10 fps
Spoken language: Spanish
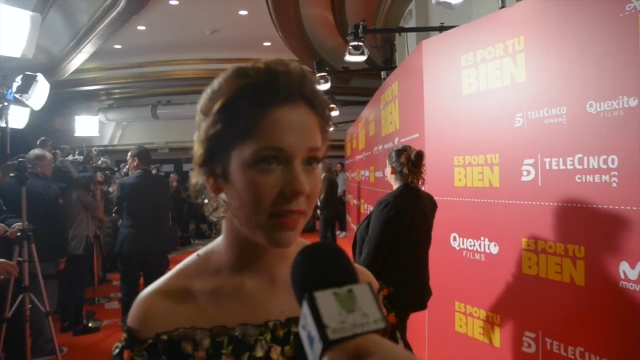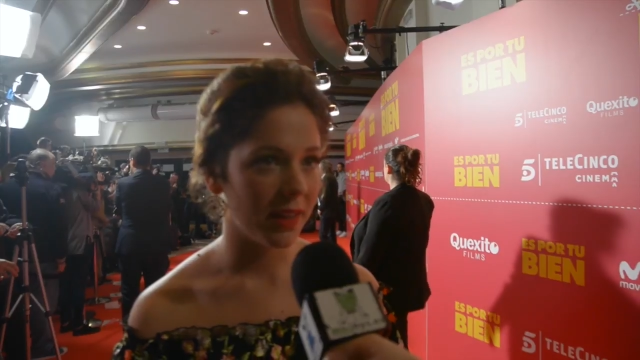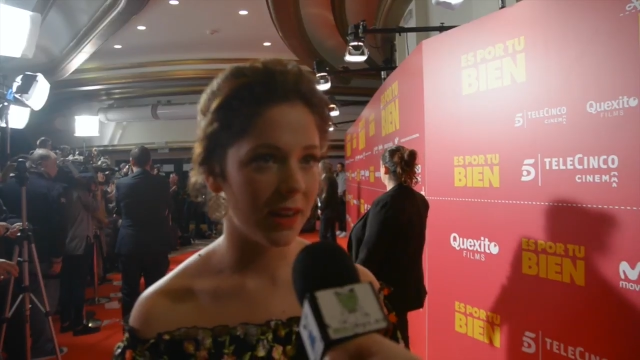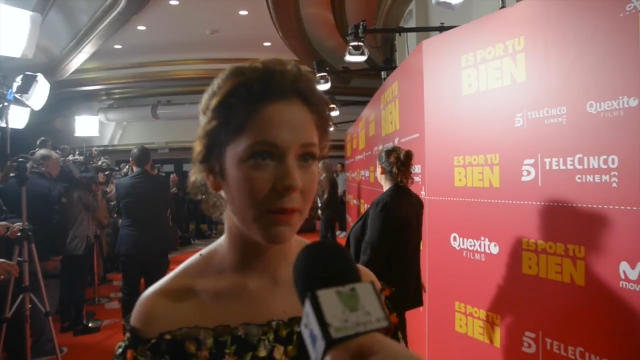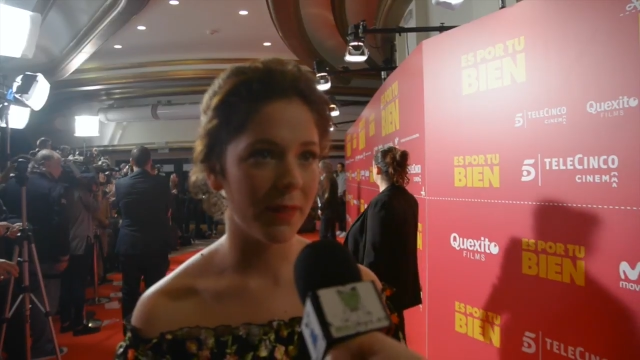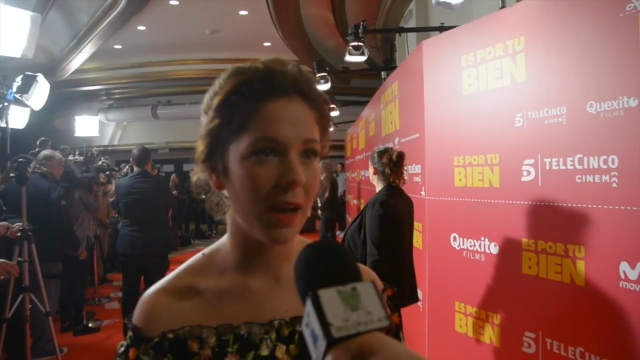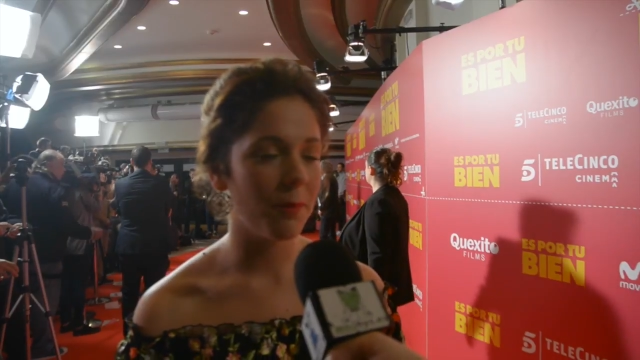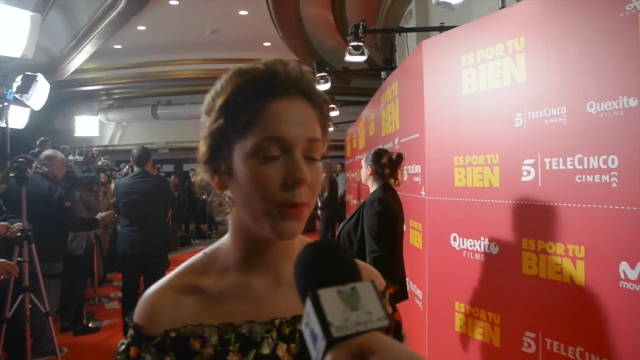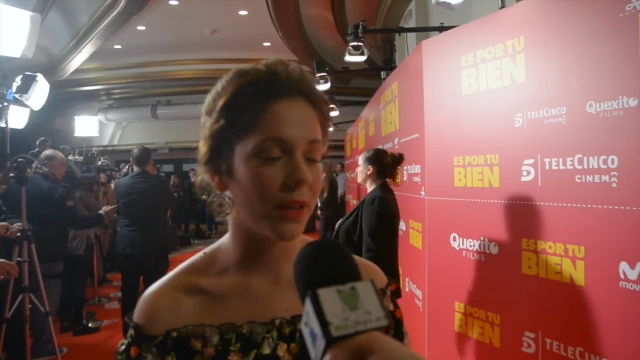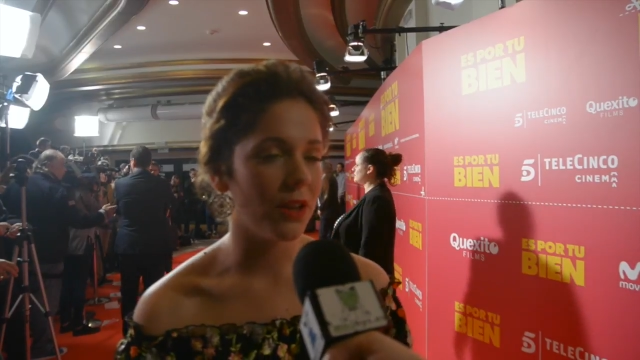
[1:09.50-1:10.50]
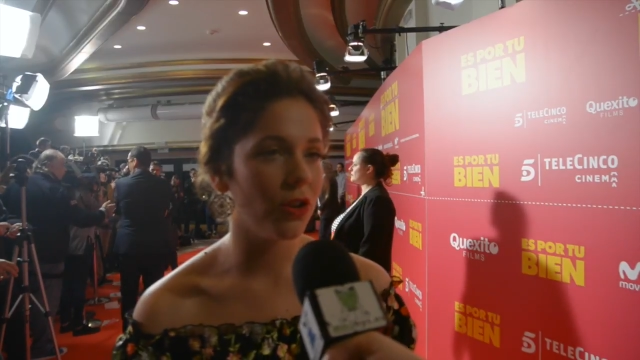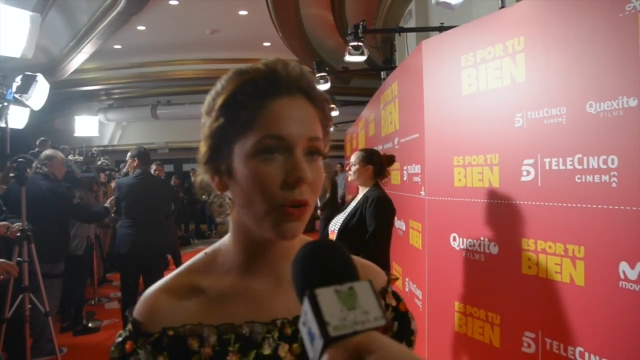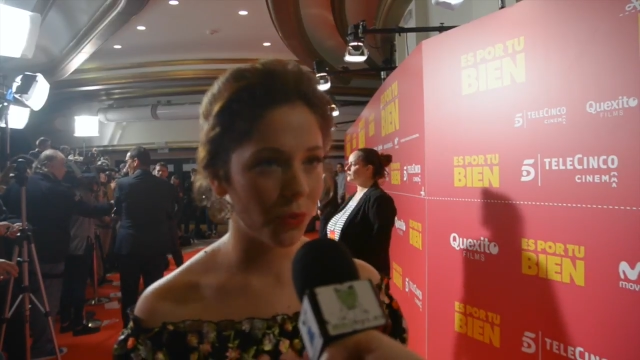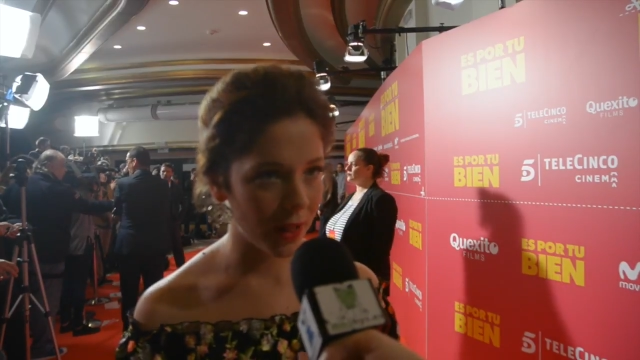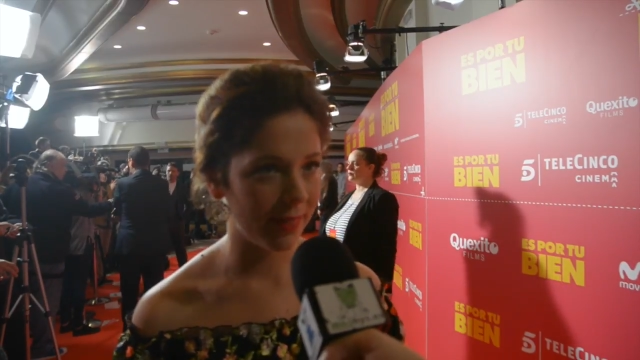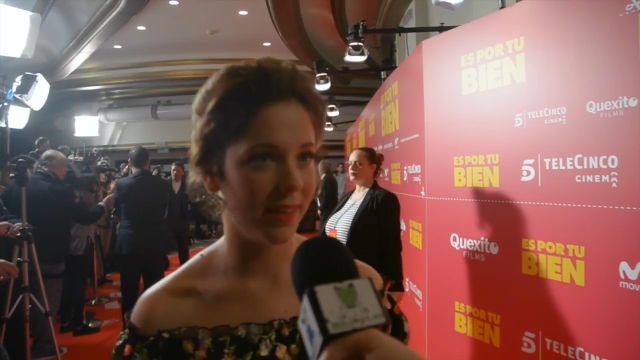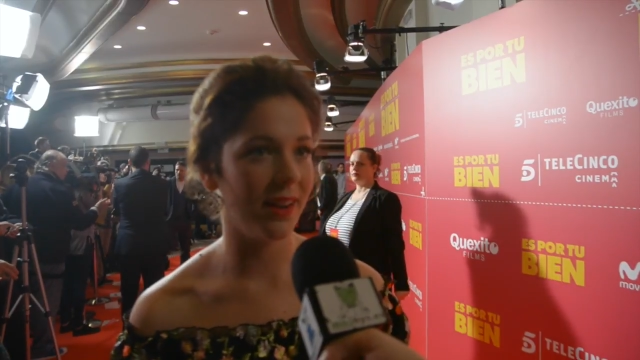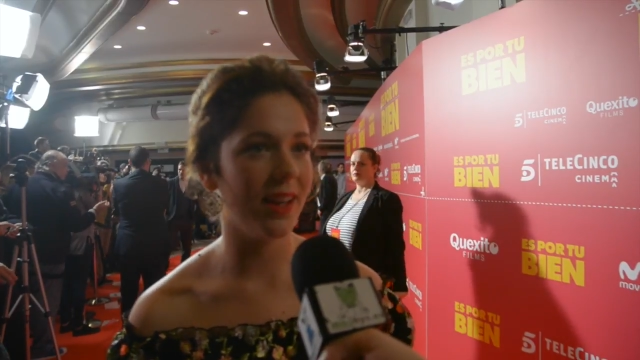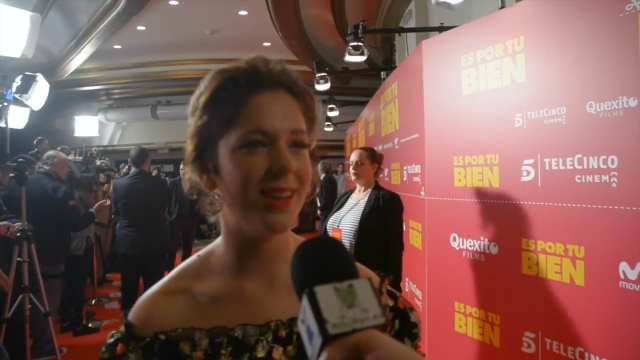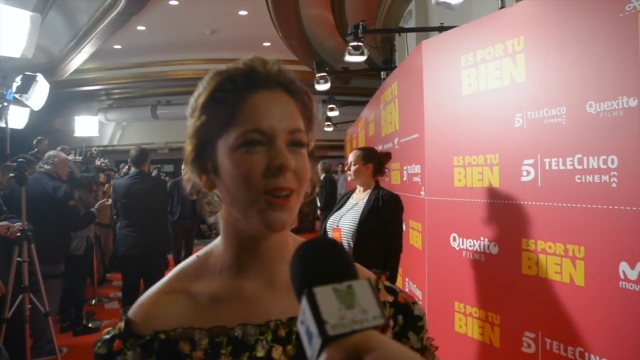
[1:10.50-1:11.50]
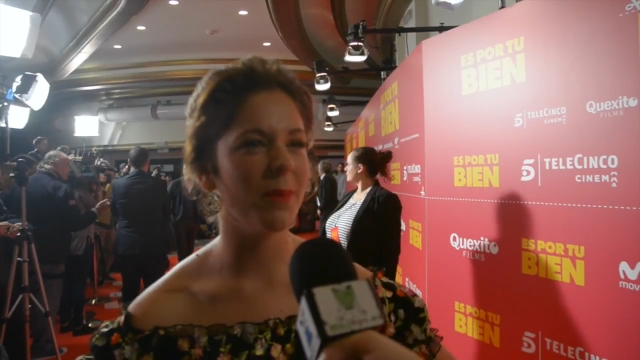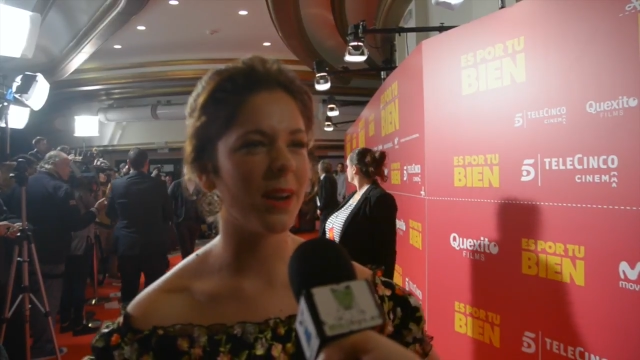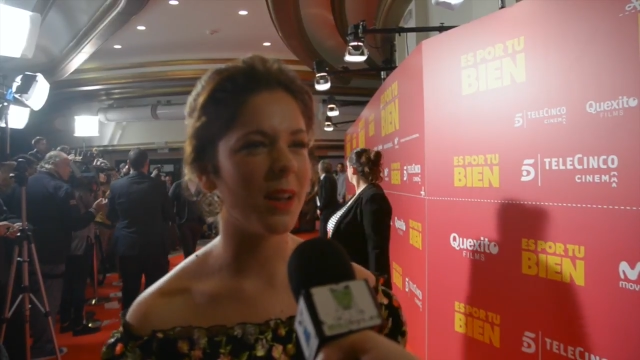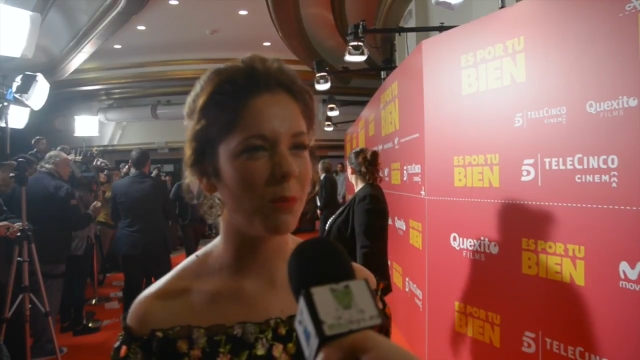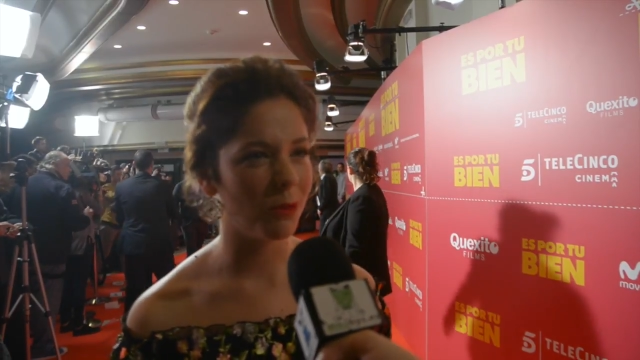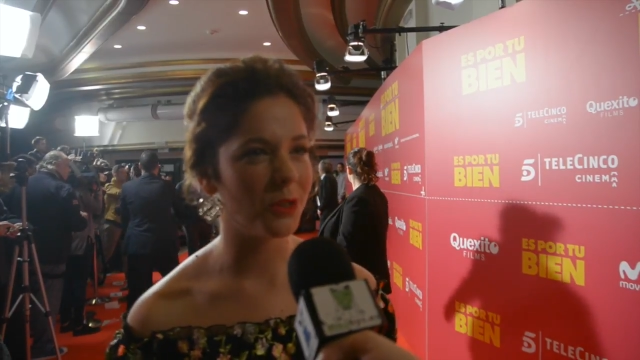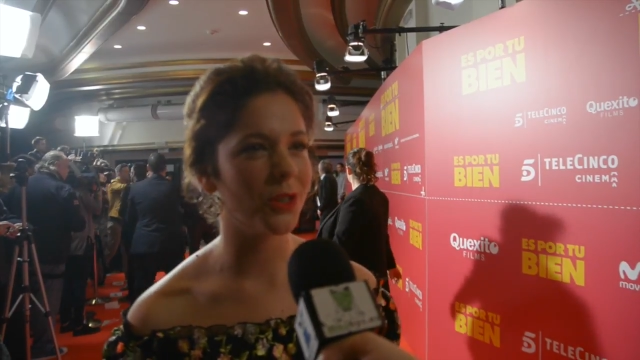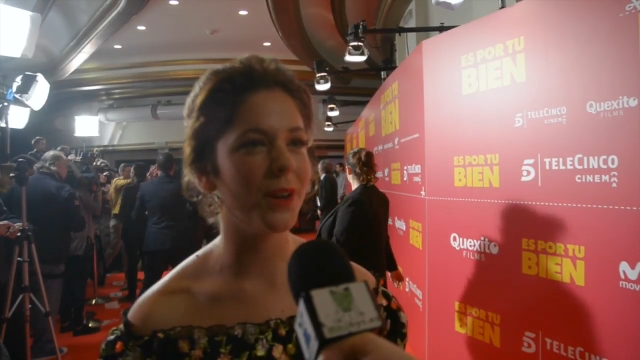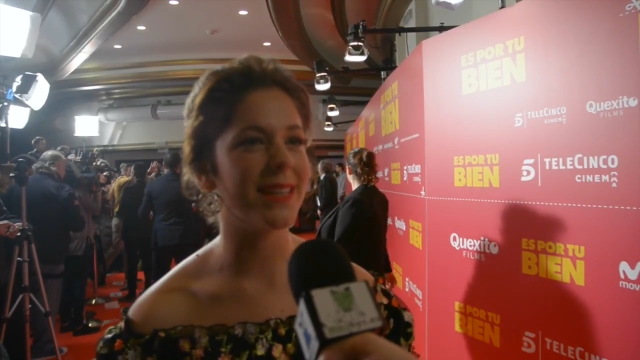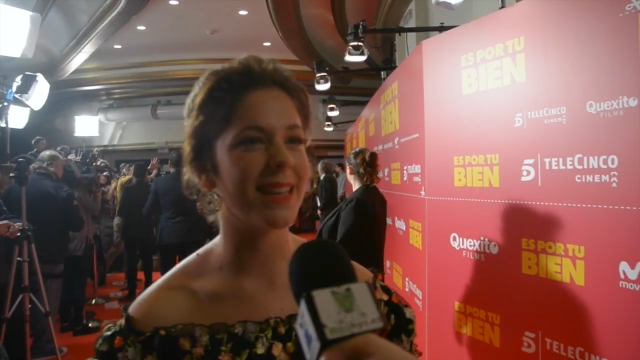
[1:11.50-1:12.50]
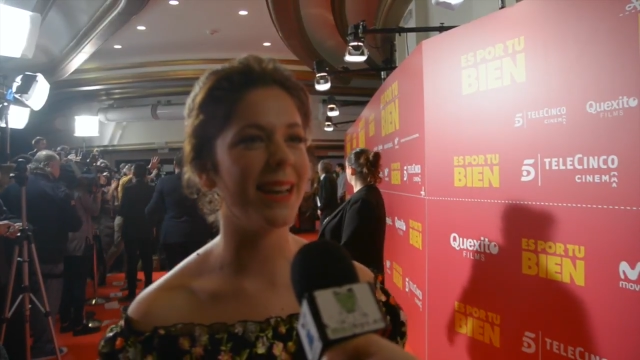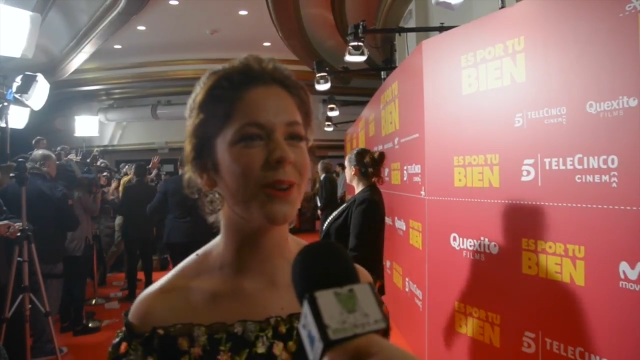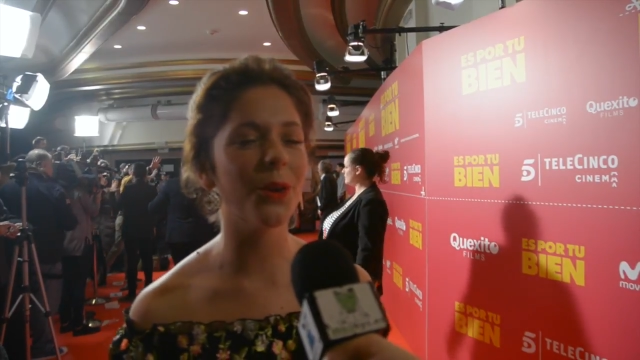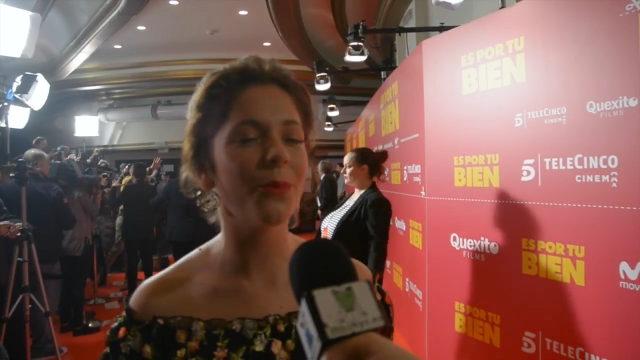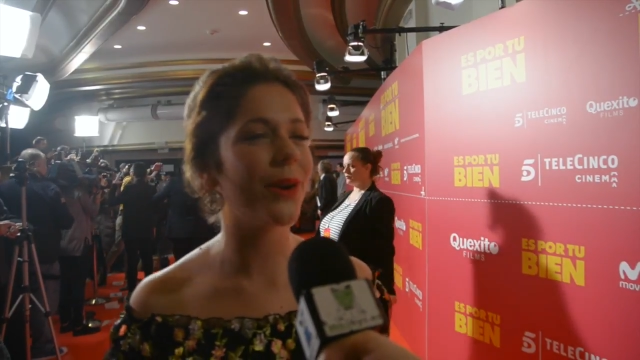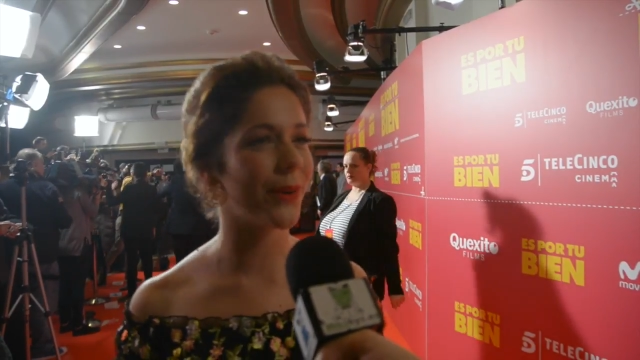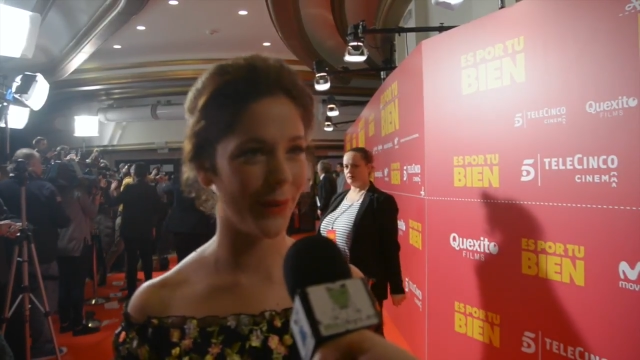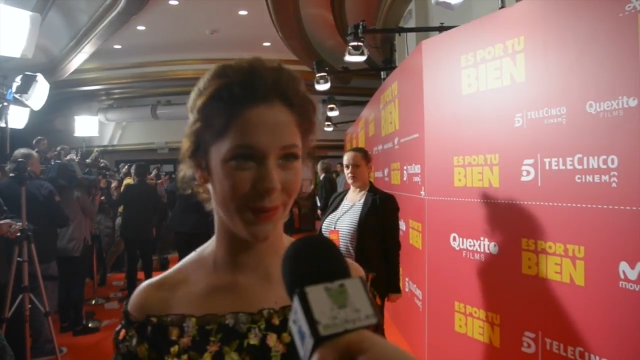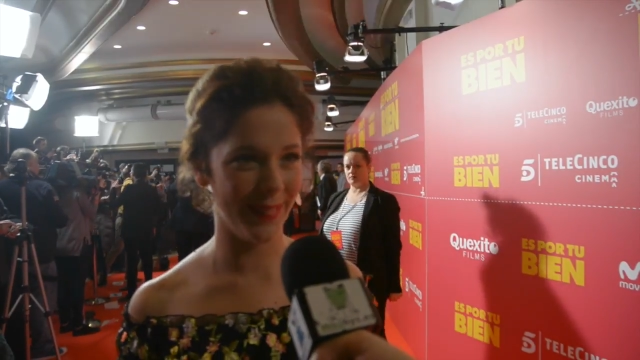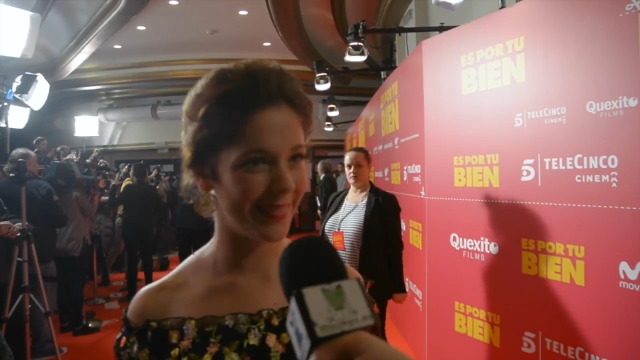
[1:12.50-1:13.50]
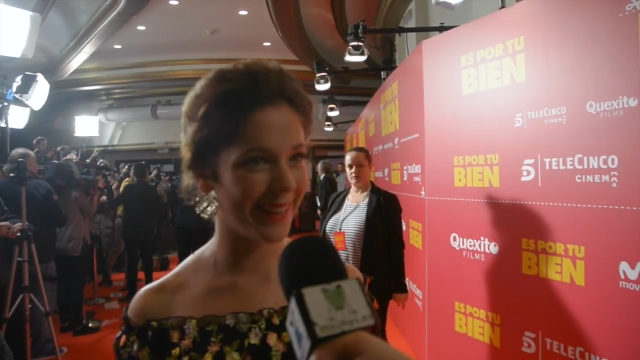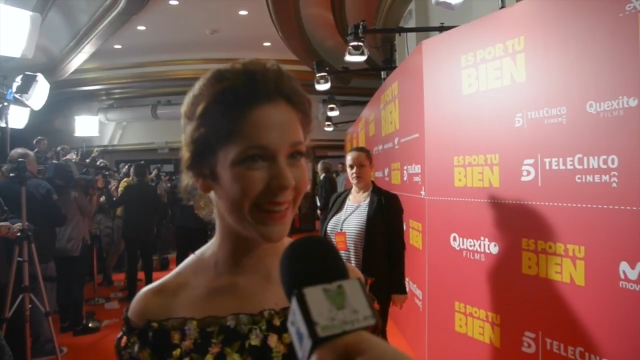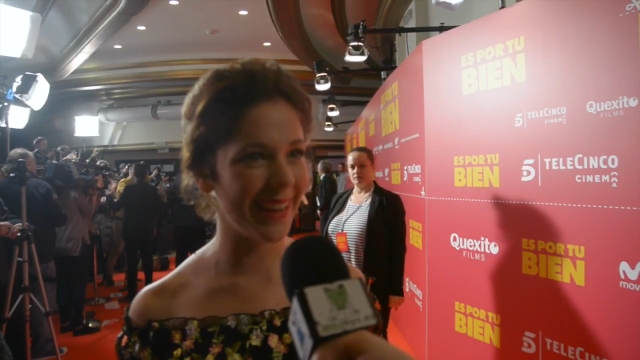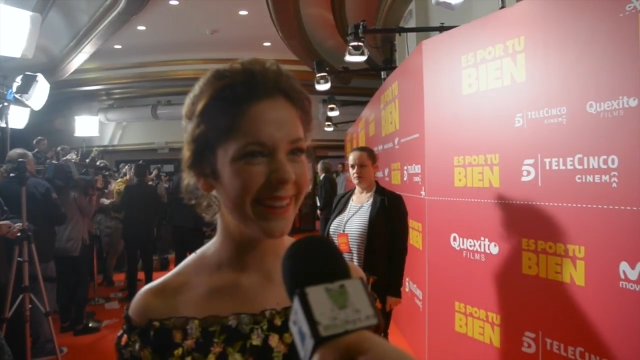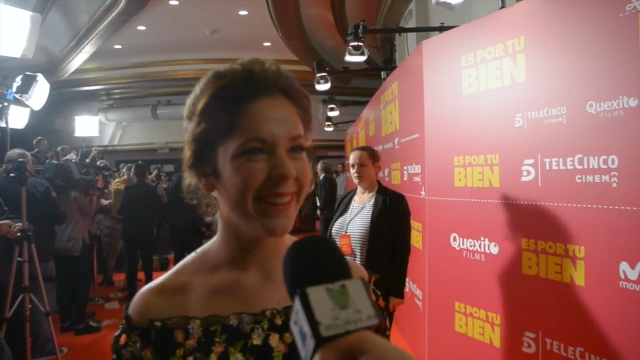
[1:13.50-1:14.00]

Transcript: a decir? La verdad, porque yo fui al cine y yo me reí mucho y salí con un buen rollo del cine